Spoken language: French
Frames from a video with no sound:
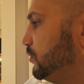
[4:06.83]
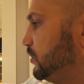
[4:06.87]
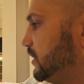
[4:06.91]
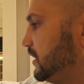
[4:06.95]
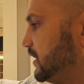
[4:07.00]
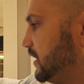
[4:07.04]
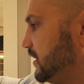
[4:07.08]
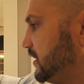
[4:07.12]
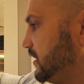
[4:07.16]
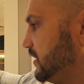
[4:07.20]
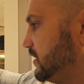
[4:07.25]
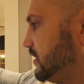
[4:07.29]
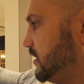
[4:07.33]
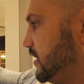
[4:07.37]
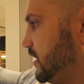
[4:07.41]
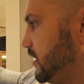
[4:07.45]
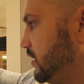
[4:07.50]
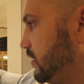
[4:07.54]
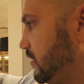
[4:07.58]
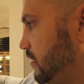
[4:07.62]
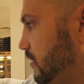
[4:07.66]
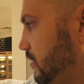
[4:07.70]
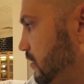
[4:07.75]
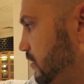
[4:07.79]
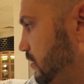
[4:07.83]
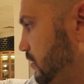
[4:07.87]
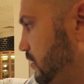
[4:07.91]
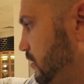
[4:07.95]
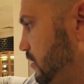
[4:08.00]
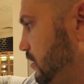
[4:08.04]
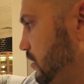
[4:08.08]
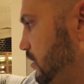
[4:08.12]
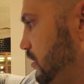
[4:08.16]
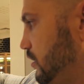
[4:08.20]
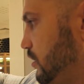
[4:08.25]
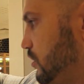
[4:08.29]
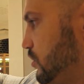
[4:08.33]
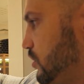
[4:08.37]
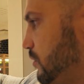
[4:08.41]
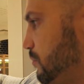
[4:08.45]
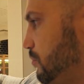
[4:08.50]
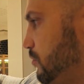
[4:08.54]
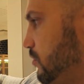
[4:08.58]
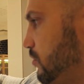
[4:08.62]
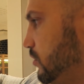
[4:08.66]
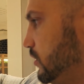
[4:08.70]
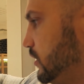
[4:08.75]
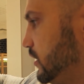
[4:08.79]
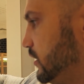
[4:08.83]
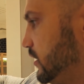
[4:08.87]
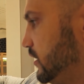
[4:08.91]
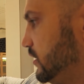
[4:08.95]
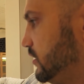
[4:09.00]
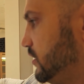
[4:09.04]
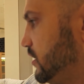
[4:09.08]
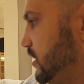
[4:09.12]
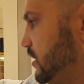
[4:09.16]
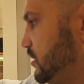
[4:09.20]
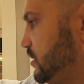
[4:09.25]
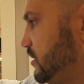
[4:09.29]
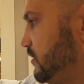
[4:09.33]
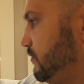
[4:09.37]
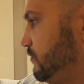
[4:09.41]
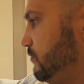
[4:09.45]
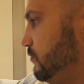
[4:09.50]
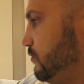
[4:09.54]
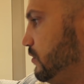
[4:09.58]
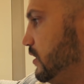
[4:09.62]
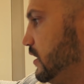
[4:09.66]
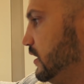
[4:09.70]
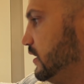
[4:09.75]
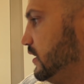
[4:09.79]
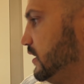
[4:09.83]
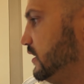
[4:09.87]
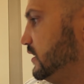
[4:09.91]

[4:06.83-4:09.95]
peut-être un dessert. Pour prendre un dessert, j'ai vu un